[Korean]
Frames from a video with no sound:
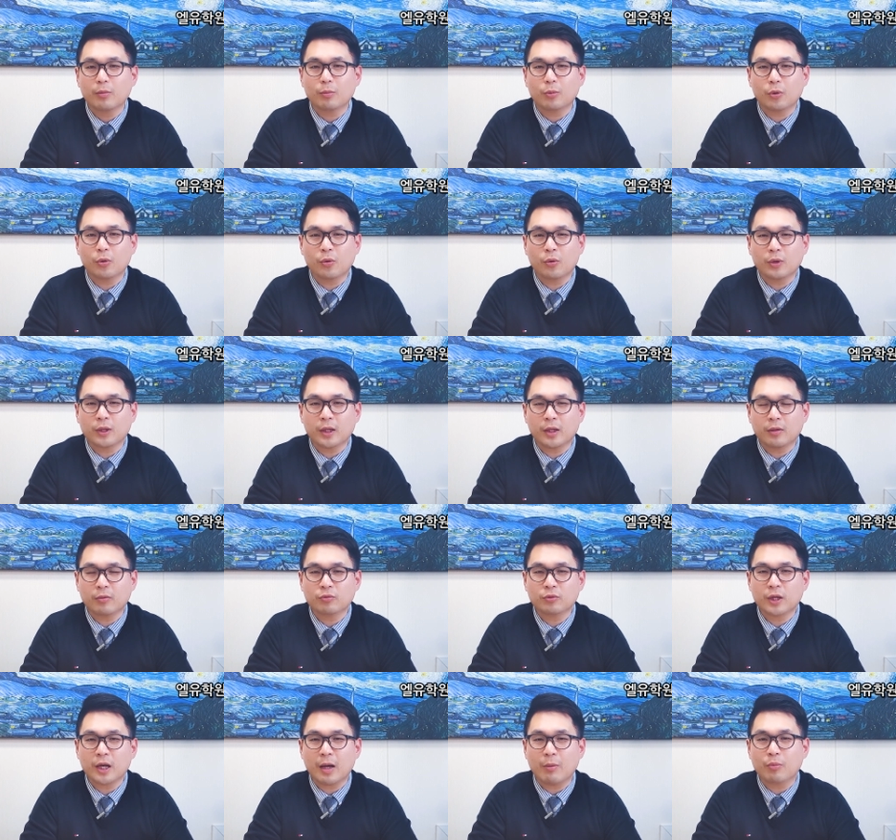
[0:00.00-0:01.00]
뭐
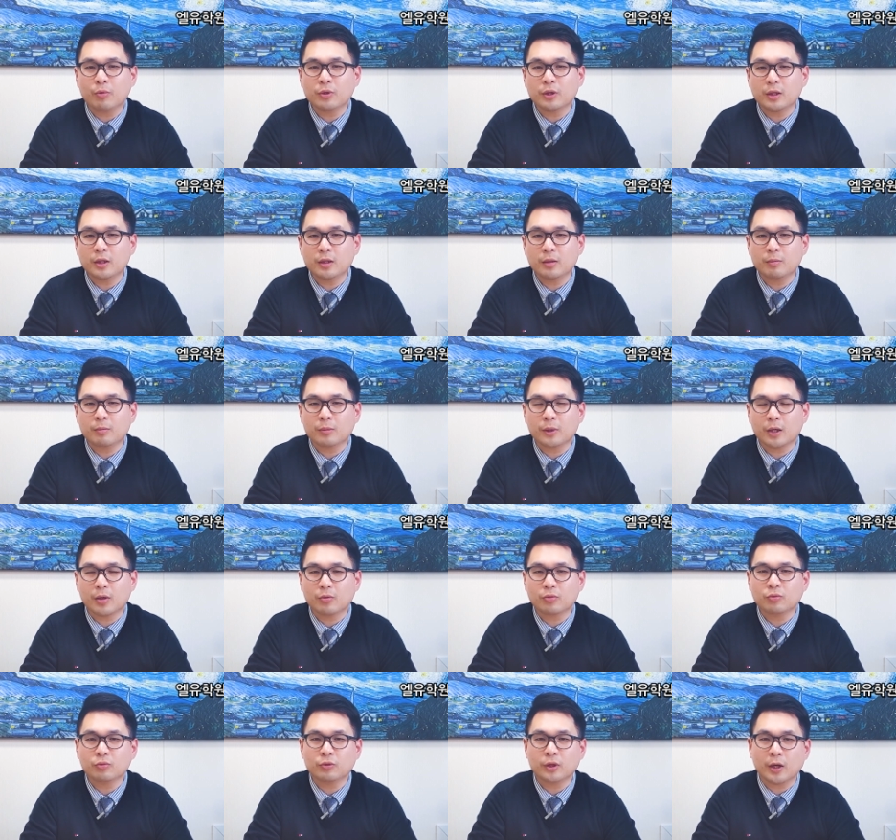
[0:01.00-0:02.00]
우리
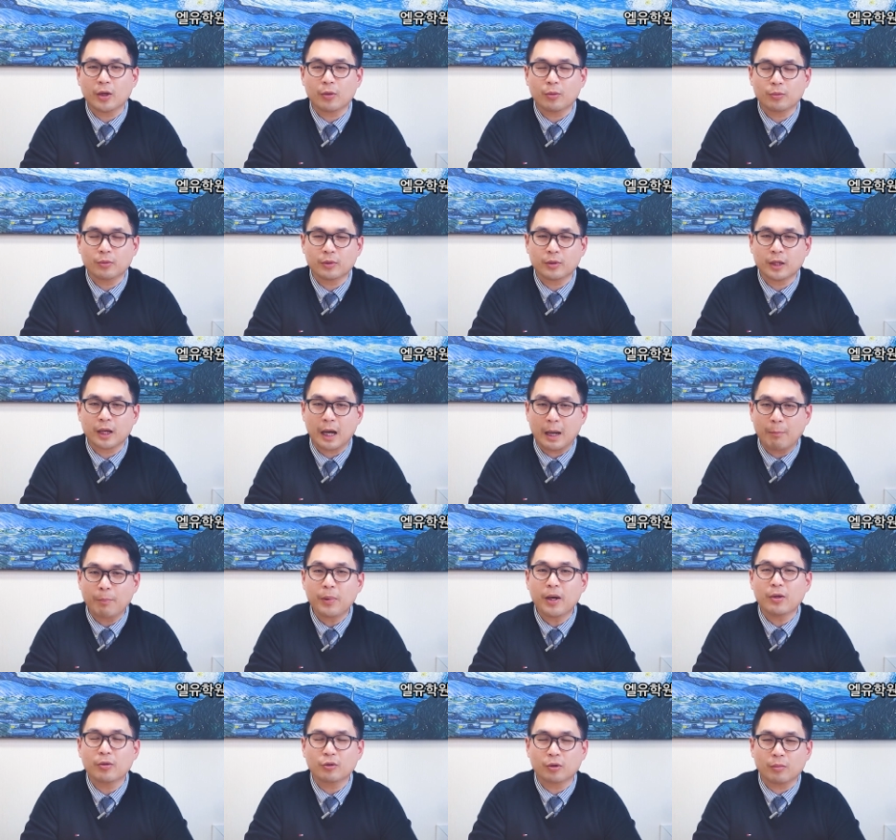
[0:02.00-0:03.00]
아버님하고 우리 아, 그러니까
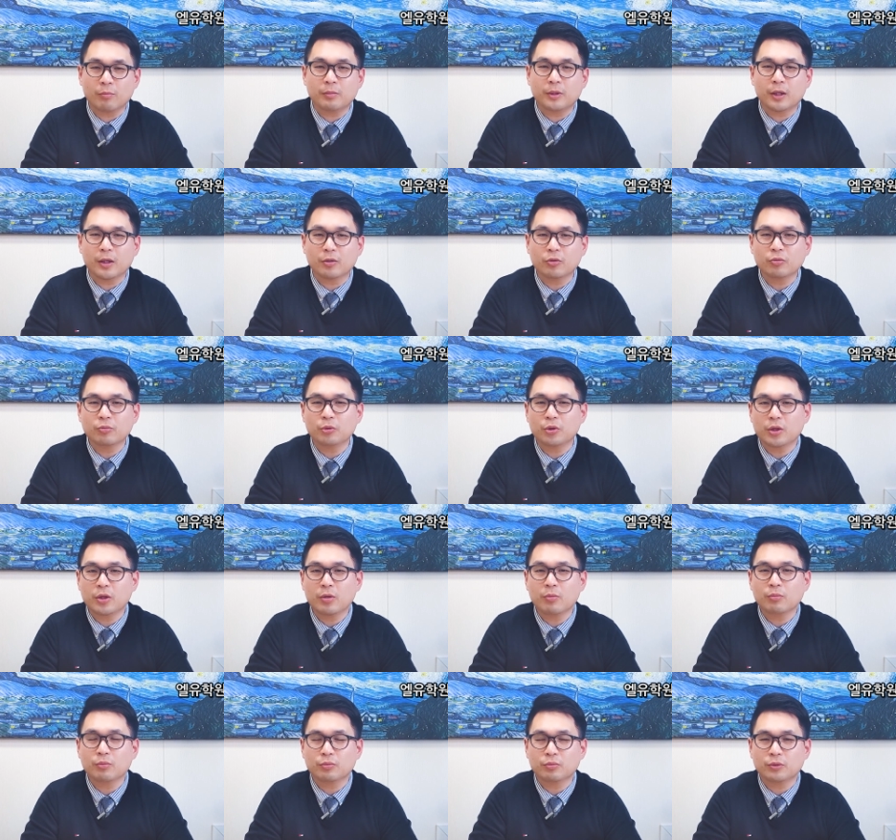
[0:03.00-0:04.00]
아빠하고 엄마하고 뭐
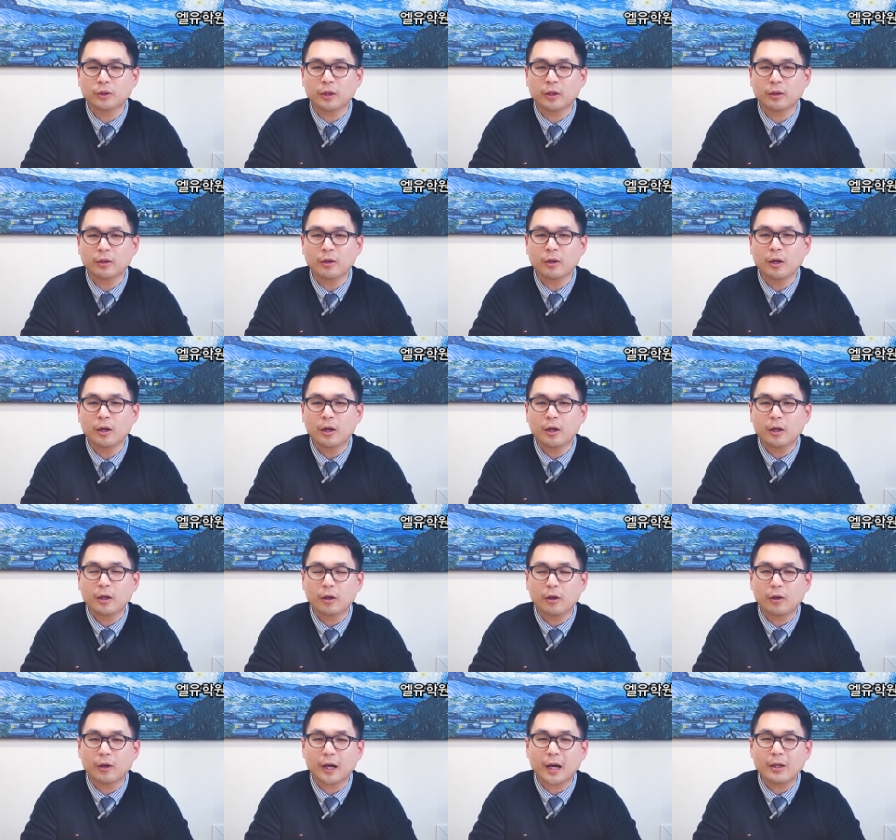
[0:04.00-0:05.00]
이런 부분에서
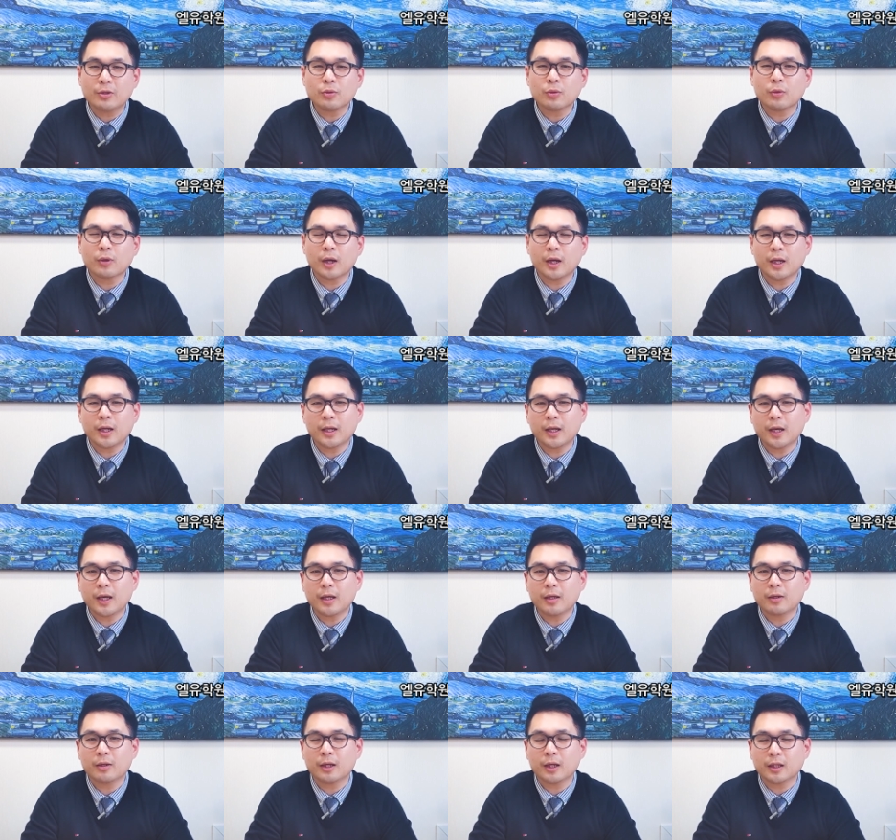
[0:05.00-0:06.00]
어, 가족 간의
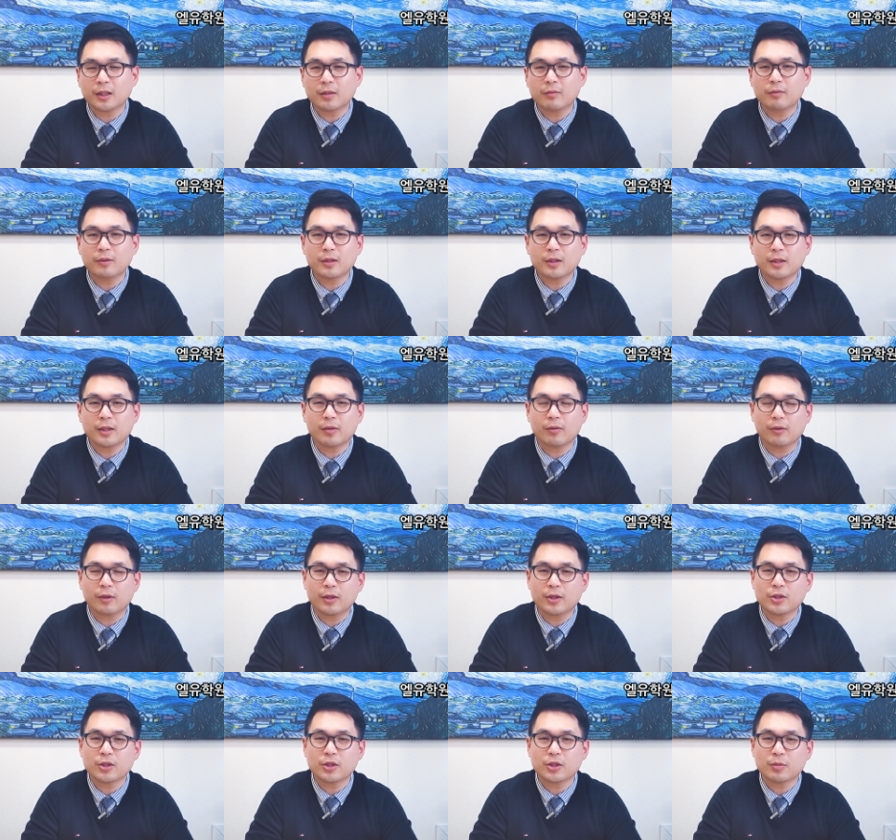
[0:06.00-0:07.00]
이런 액티비티나
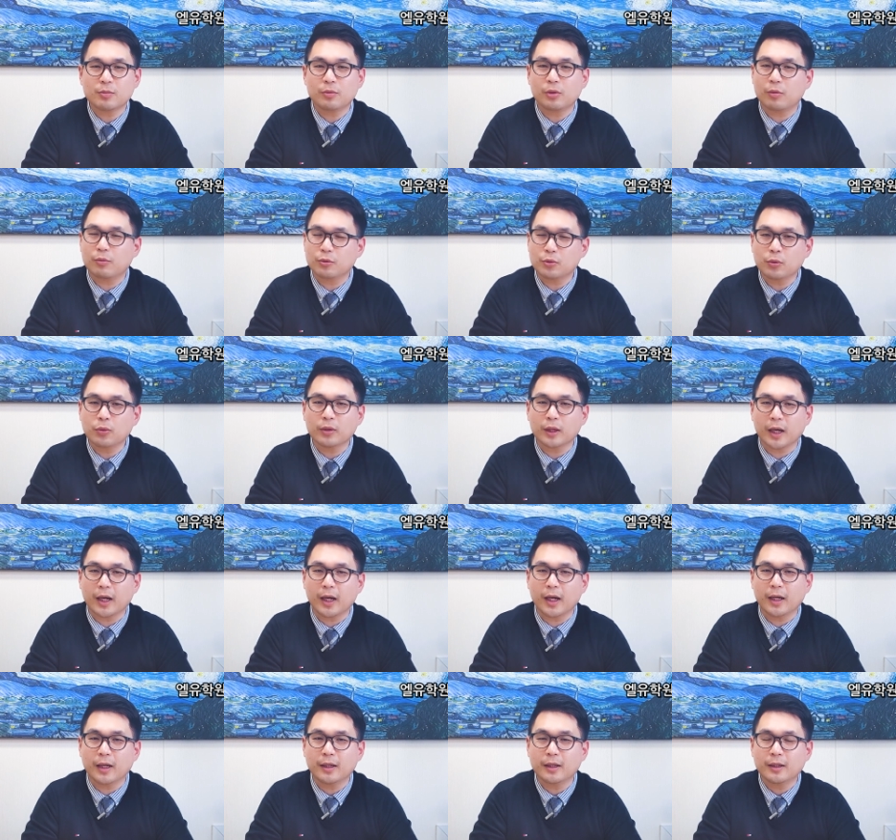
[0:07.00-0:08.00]
릴레이션십이 너무
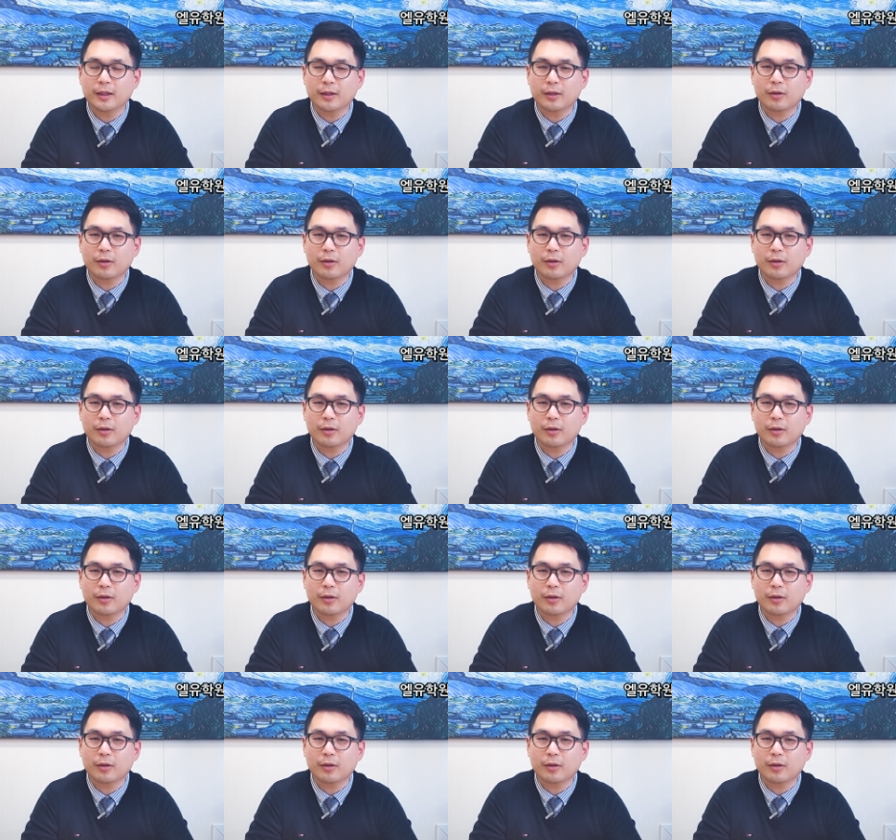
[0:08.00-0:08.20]
좋다.